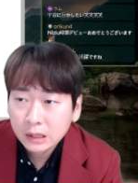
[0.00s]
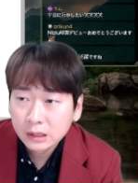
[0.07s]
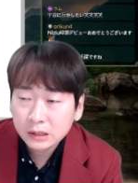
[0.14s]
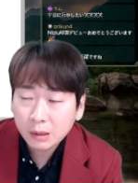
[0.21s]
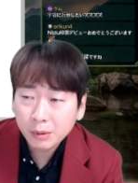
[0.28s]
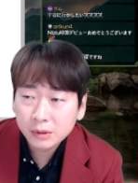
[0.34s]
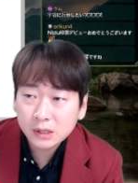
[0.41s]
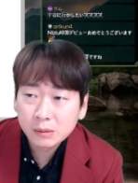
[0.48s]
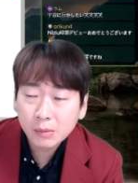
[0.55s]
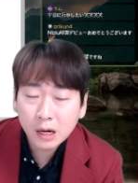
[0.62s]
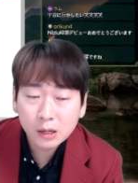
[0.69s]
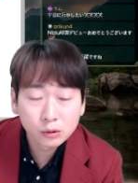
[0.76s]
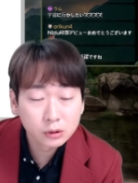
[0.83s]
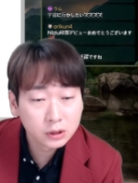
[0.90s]
じゃあまず
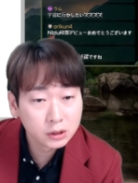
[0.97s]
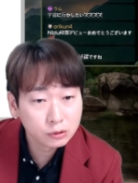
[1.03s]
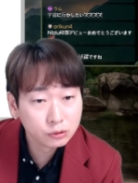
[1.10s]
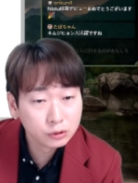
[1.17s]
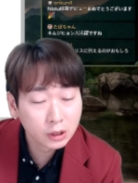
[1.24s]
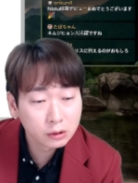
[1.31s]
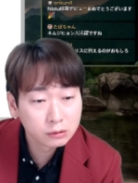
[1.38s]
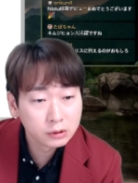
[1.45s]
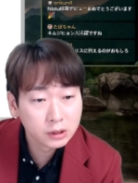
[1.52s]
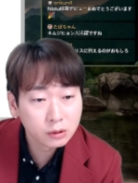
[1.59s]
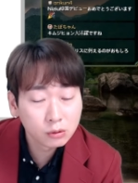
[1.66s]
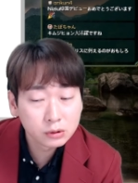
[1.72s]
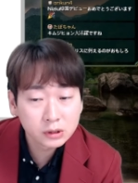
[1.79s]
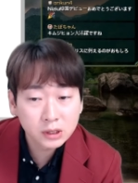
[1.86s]
今日
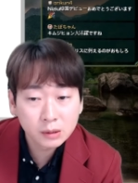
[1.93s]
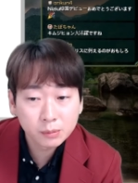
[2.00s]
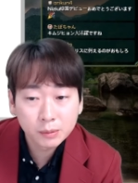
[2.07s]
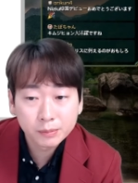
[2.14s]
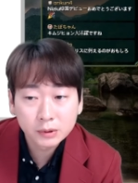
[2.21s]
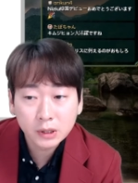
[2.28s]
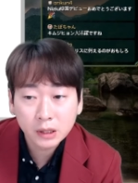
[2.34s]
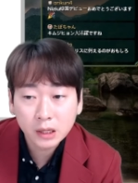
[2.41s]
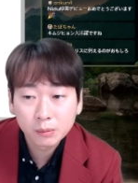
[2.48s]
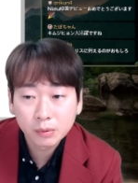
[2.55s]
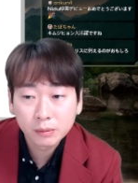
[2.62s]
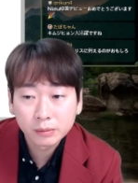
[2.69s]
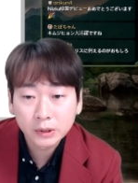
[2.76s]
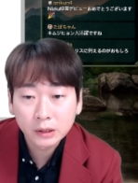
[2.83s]
本 J-POP だ、
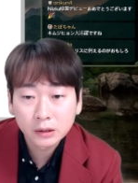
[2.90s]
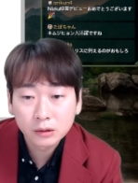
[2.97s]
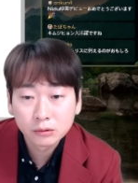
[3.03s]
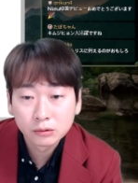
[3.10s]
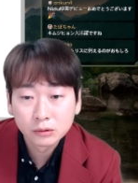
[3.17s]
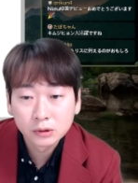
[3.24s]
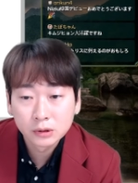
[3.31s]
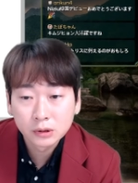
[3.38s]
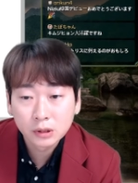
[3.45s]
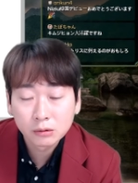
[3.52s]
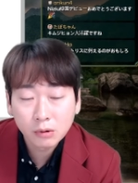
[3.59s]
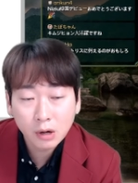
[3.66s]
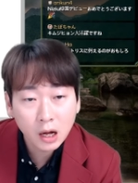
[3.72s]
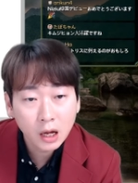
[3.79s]
K-POP だっていう云々ってい
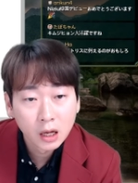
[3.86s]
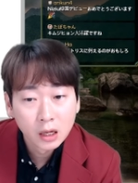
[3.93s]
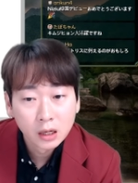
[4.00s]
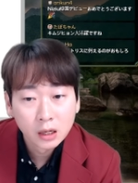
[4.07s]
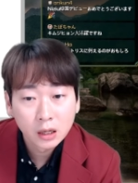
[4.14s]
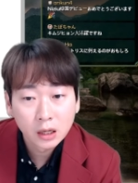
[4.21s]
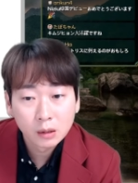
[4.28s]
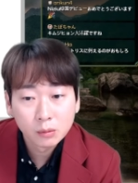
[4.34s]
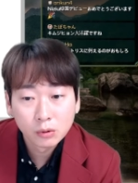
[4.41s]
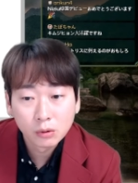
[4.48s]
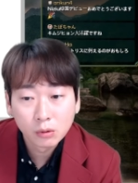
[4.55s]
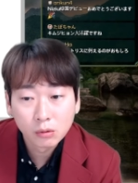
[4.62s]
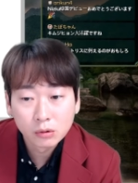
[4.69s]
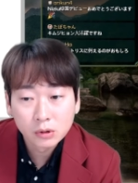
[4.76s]
うのは、
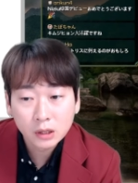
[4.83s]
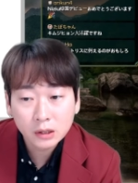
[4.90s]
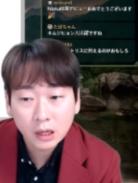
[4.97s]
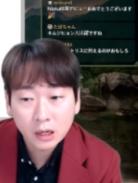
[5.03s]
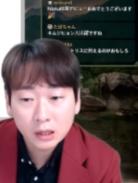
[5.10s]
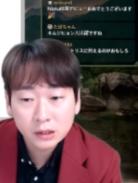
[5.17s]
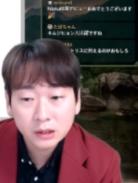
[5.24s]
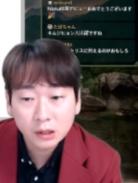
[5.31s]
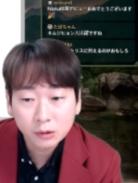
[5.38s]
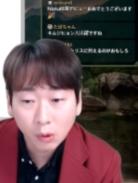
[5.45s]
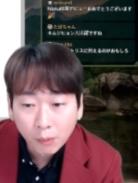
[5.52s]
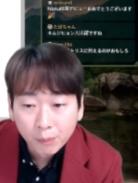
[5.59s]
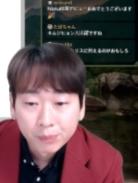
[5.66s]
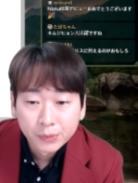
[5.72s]
もう遅れた話だ
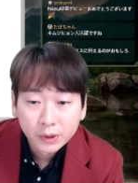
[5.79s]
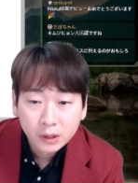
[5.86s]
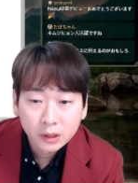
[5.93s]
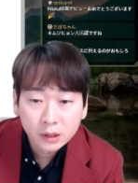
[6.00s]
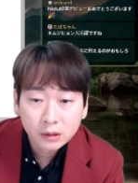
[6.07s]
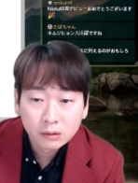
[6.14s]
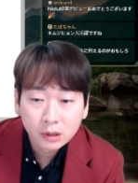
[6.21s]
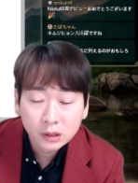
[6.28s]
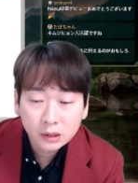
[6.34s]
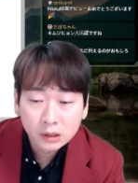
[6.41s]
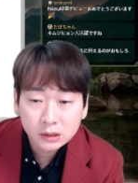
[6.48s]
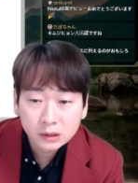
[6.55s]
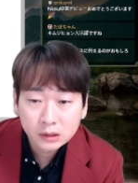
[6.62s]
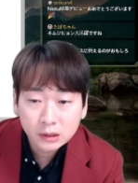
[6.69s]
という
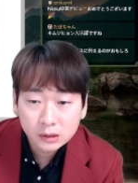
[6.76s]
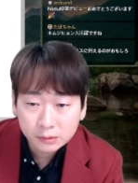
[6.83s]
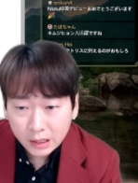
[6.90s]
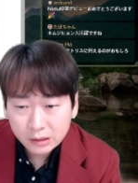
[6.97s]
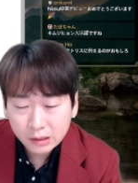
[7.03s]
話です。